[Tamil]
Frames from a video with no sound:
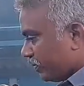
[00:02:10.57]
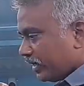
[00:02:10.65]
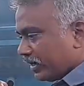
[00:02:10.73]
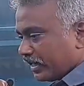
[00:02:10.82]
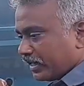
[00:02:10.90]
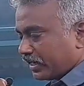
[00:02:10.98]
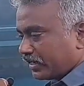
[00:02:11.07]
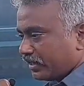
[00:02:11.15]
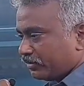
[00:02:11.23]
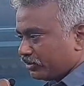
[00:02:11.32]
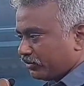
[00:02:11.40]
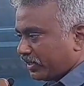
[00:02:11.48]
அமைப்புகள்லாம்
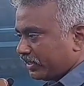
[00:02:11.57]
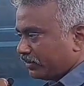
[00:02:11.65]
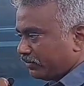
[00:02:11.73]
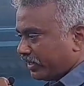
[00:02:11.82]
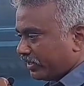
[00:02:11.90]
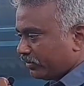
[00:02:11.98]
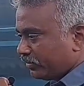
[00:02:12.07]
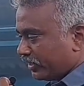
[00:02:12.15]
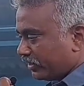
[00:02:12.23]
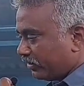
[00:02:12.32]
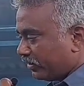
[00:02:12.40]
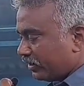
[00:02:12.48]
கரெக்டாக கொஞ்சம் பார்த்து மெயின்டைன்
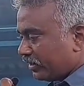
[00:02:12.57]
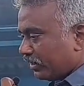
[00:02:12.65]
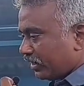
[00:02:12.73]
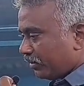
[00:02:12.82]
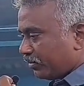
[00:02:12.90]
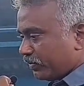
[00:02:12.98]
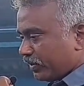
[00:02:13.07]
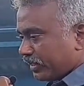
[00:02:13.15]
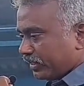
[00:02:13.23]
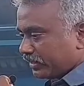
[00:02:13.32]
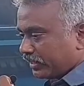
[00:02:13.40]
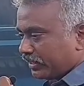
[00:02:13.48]
பண்ணிக்கணும் அப்பப்போ
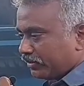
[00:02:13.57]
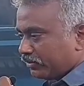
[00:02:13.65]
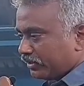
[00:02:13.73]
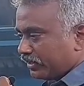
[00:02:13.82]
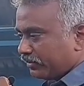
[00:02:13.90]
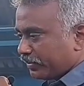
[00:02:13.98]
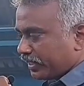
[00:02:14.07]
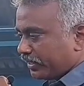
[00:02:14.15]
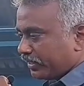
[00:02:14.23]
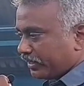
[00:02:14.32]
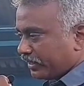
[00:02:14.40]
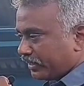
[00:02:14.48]
அதில் தண்ணியை ஊற்றி
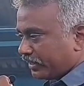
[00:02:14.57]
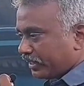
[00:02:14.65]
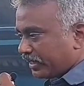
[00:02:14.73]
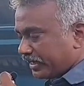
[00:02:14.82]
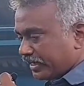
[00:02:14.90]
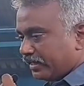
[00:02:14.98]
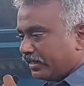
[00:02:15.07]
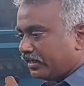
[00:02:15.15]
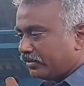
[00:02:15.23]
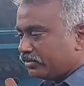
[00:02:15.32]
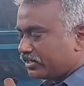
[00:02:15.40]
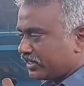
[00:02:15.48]
பேடு நட்டுலாம்
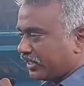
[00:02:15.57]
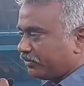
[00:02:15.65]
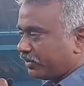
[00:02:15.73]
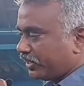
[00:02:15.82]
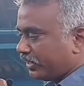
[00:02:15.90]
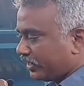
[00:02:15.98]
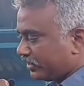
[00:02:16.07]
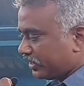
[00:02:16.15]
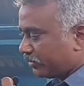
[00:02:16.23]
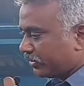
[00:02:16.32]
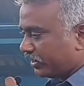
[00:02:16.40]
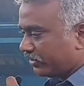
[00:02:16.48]
டெய்லியே லூஸ் டைட் பண்ணி அதை
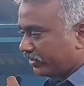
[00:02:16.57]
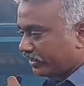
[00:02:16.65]
செக் பண்ணிக்க